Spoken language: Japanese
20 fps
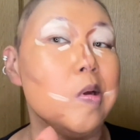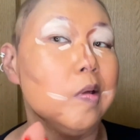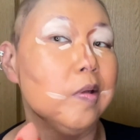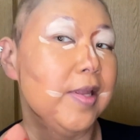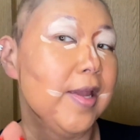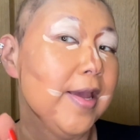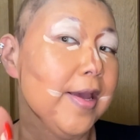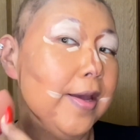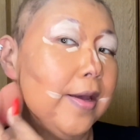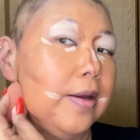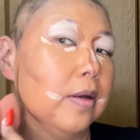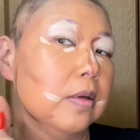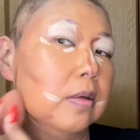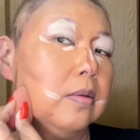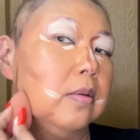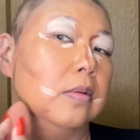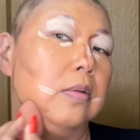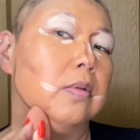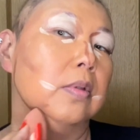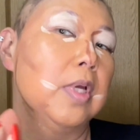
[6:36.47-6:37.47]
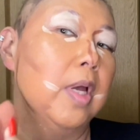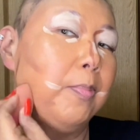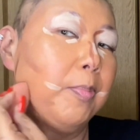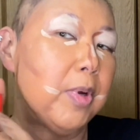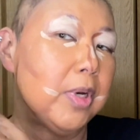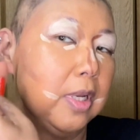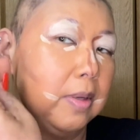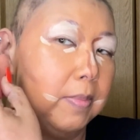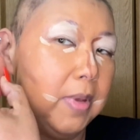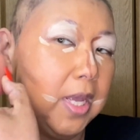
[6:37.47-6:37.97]
で、やっぱ
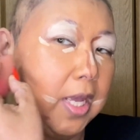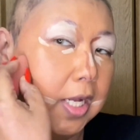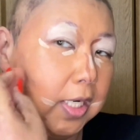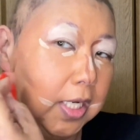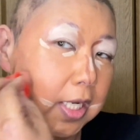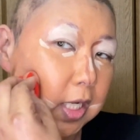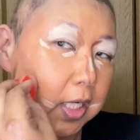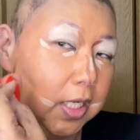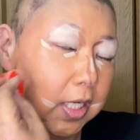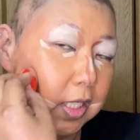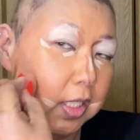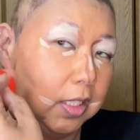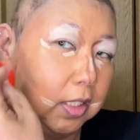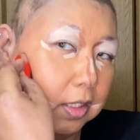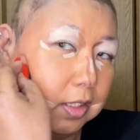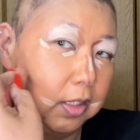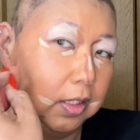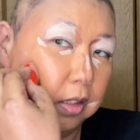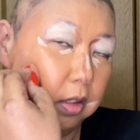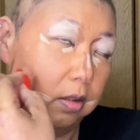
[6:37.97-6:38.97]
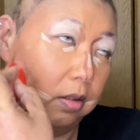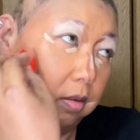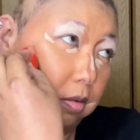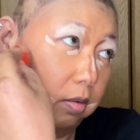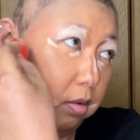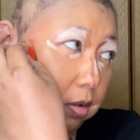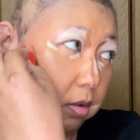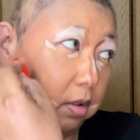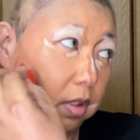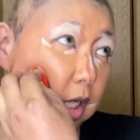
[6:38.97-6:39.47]
りメアリー、
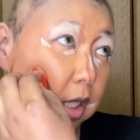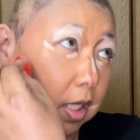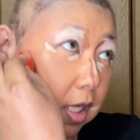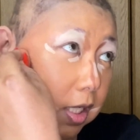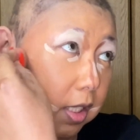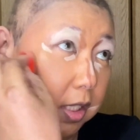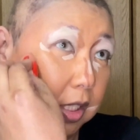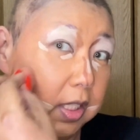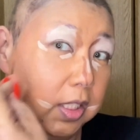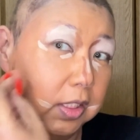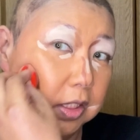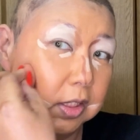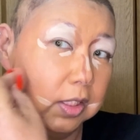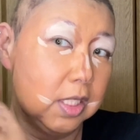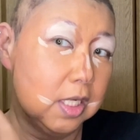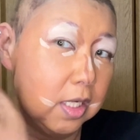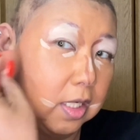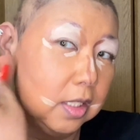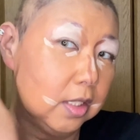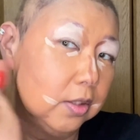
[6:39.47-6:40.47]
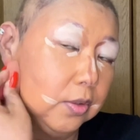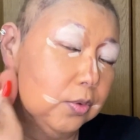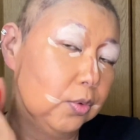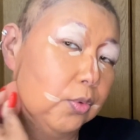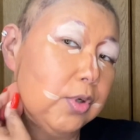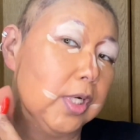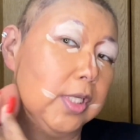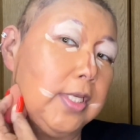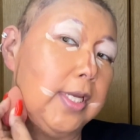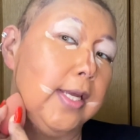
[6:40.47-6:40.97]
なんかインスタと
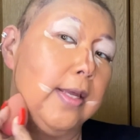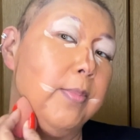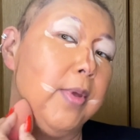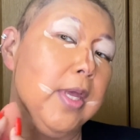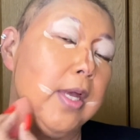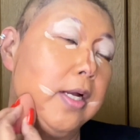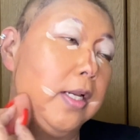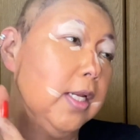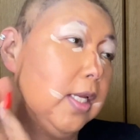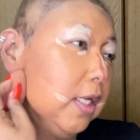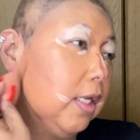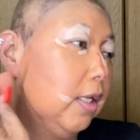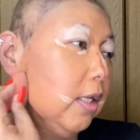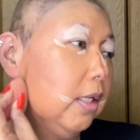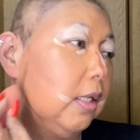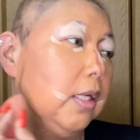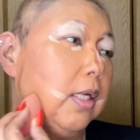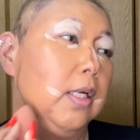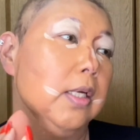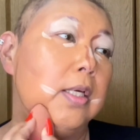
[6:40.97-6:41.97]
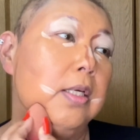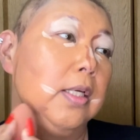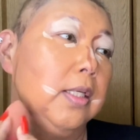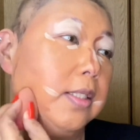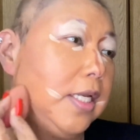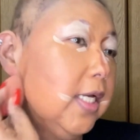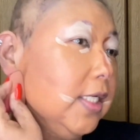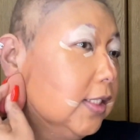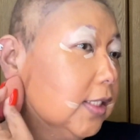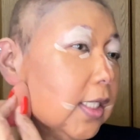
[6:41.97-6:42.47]
かでメアリー
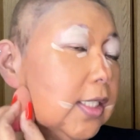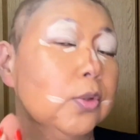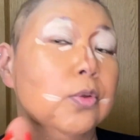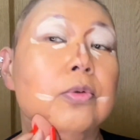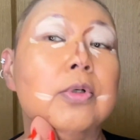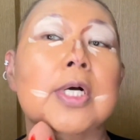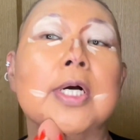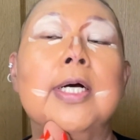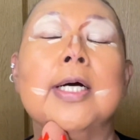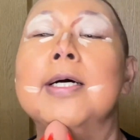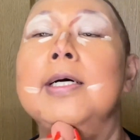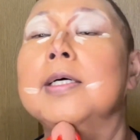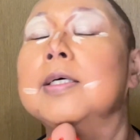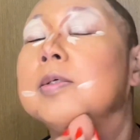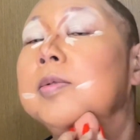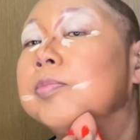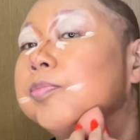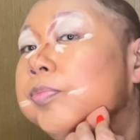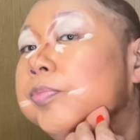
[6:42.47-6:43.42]
姉さんとか